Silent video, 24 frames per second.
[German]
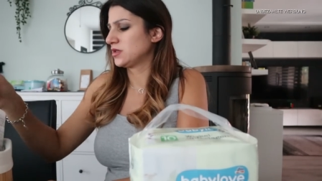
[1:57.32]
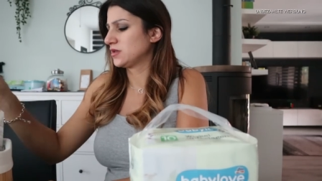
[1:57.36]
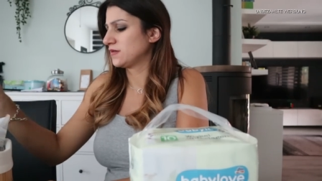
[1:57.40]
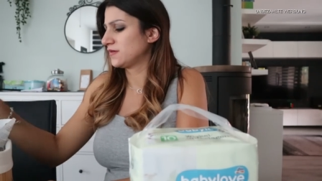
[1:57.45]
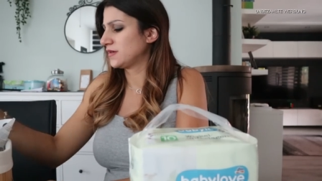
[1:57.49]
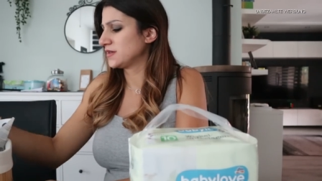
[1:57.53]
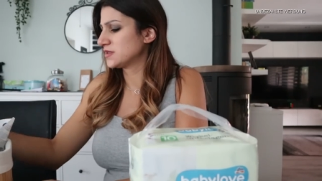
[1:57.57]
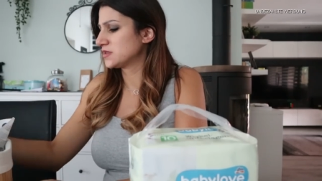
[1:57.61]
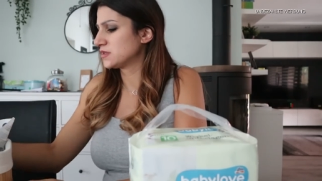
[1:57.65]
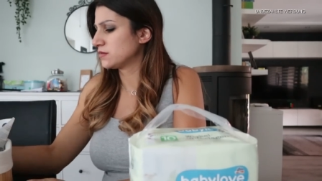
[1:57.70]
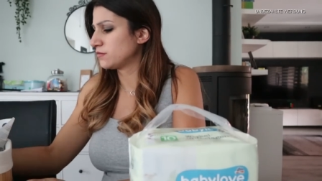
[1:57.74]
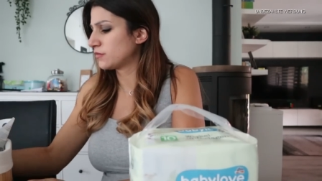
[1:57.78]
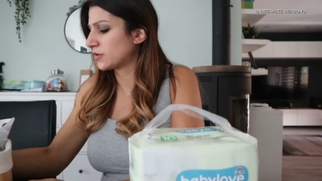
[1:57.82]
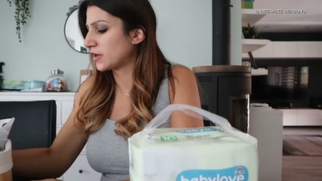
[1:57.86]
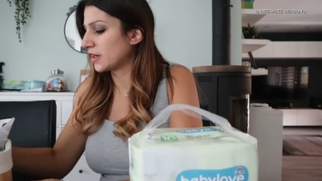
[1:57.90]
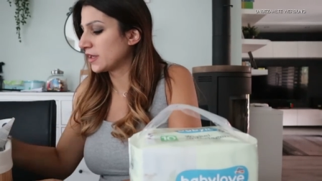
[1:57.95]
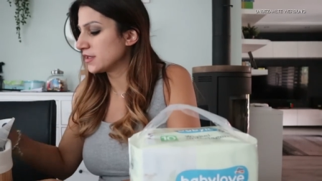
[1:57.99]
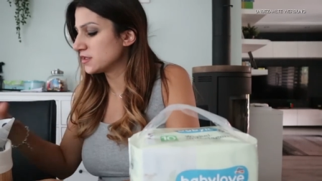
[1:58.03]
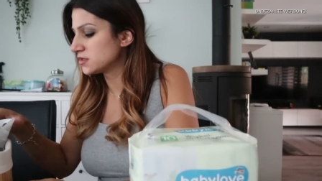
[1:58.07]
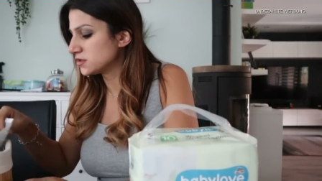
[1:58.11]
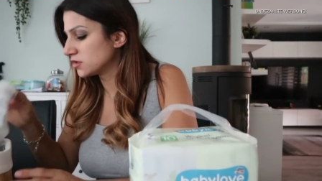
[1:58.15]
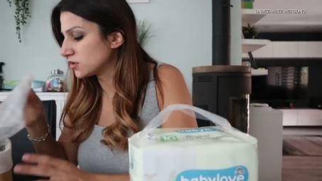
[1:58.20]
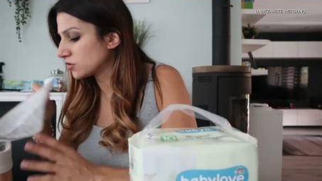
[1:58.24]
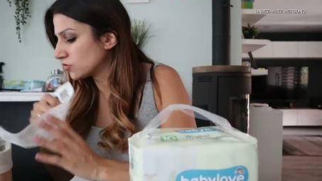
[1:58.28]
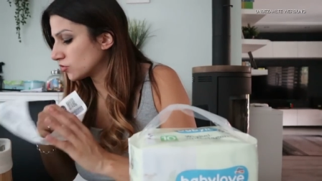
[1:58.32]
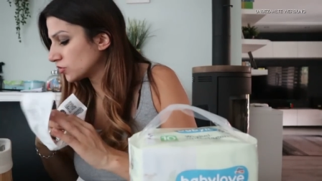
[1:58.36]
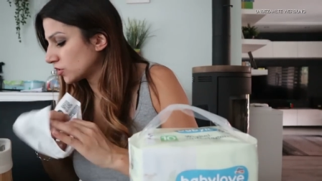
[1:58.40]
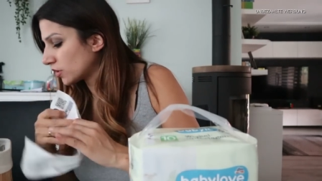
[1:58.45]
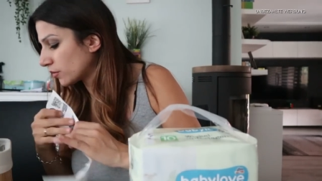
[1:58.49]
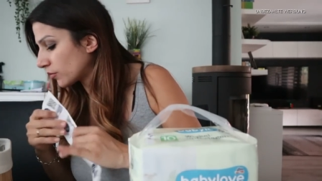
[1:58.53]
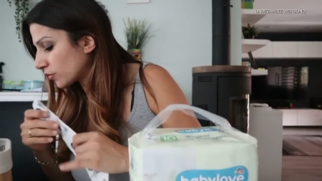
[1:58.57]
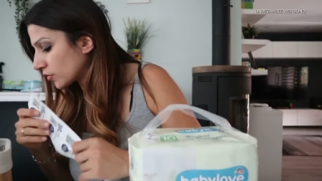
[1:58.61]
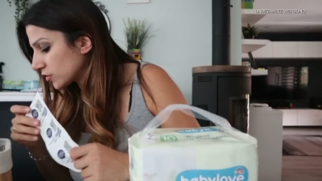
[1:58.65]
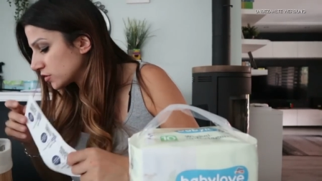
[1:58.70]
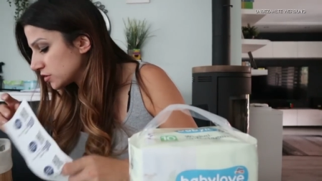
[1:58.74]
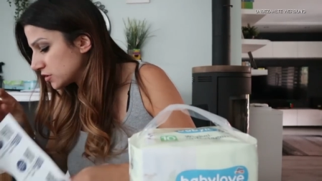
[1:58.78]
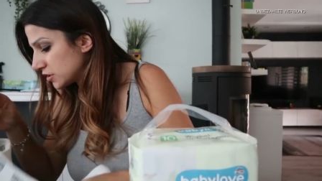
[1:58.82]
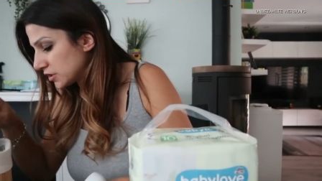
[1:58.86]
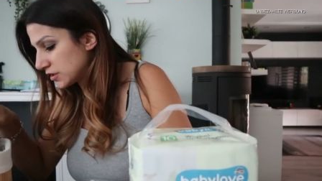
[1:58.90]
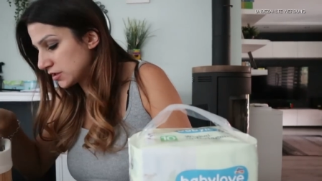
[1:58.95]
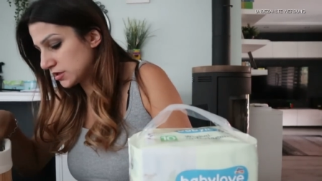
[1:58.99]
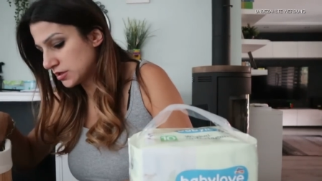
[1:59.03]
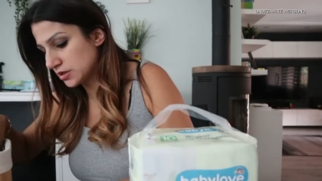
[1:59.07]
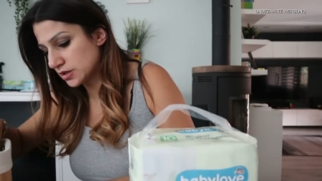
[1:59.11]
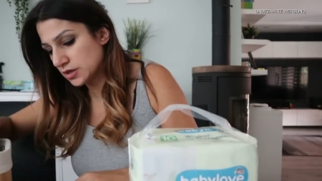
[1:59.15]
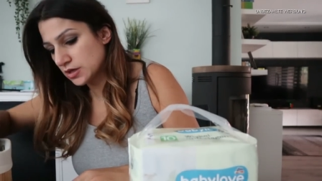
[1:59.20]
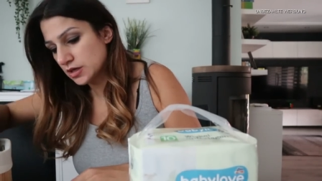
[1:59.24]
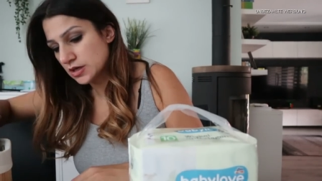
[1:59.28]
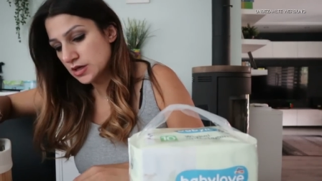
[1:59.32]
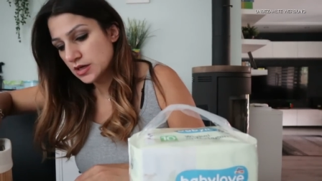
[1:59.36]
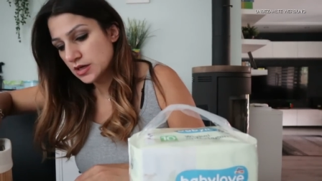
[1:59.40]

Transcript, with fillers: ich weiß den Preis nicht hundertprozentig.